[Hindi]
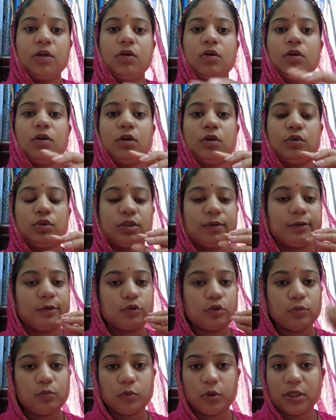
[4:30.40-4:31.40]
और उसके बाद
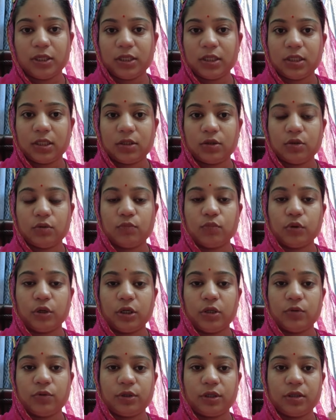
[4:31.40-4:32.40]
उसको बॉईल करना है तो बॉईल
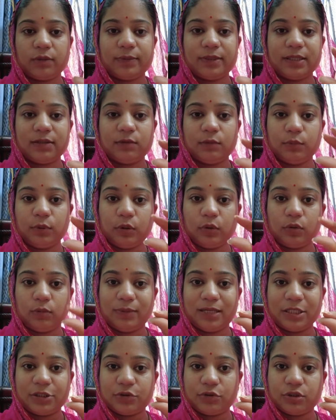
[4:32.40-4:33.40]
होने के बाद वो बिल्कुल
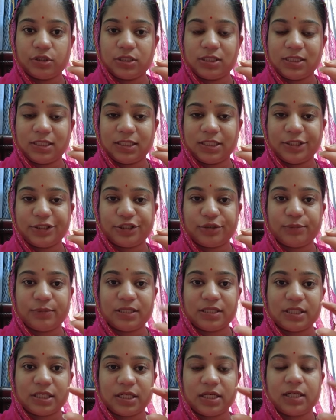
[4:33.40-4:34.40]
मैश होना जैसी कंडीशन में आ
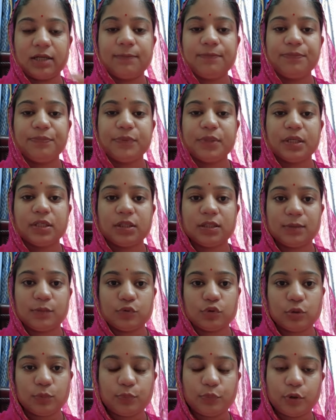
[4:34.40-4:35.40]
जाएगा तब
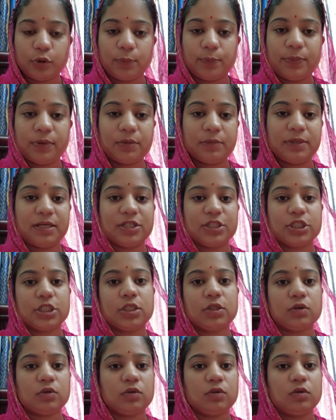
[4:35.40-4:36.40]
उसको प्रॉपर मैश
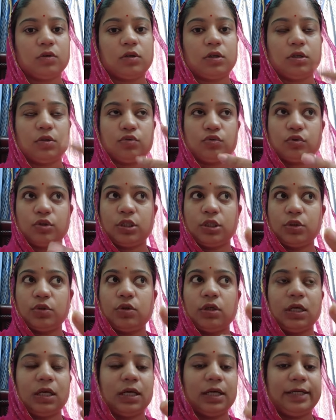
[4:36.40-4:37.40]
करो और उसको दे दो
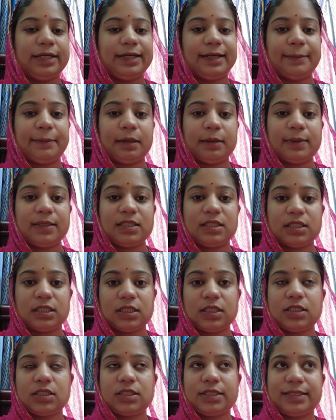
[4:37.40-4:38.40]
अगर ये आपका बच्चा
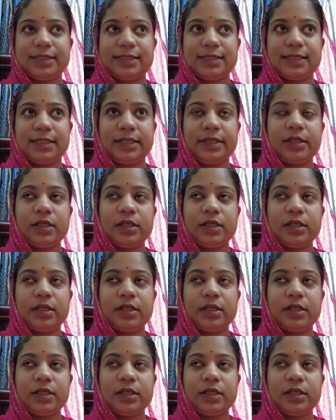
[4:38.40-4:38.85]
छः से